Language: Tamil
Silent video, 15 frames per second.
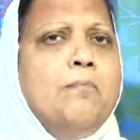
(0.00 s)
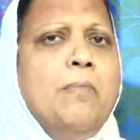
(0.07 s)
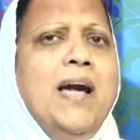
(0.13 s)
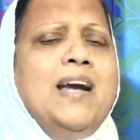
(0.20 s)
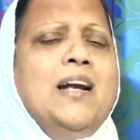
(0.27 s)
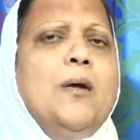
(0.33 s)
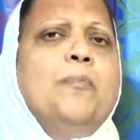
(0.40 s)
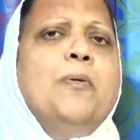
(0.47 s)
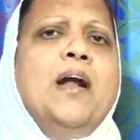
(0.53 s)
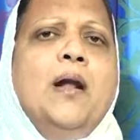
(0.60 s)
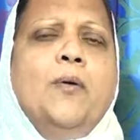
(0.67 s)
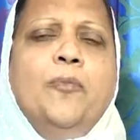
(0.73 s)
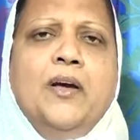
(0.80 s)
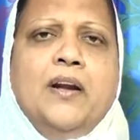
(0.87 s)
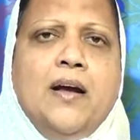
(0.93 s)
பைக்கில்
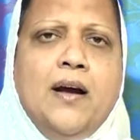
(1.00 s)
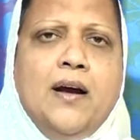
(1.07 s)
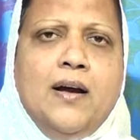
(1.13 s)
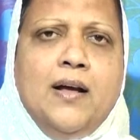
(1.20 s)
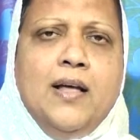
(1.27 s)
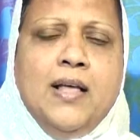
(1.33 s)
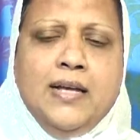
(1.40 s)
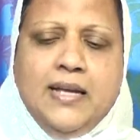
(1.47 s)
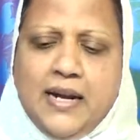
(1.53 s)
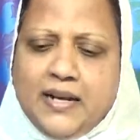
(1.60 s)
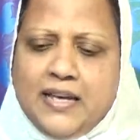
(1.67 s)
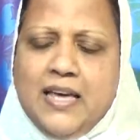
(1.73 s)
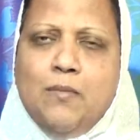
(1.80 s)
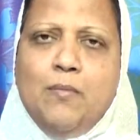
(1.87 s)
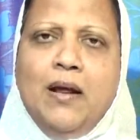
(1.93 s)
பின்னால் போயிருக்காங்க
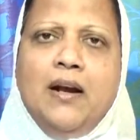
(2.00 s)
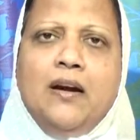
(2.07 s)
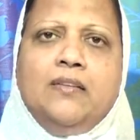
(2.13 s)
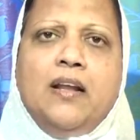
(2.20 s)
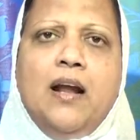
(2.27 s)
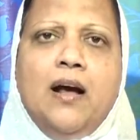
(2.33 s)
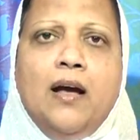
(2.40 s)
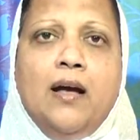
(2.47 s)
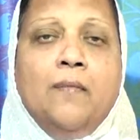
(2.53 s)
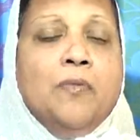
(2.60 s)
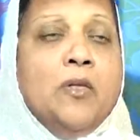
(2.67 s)
எனக்கு இமெயில் எழுதுறாங்க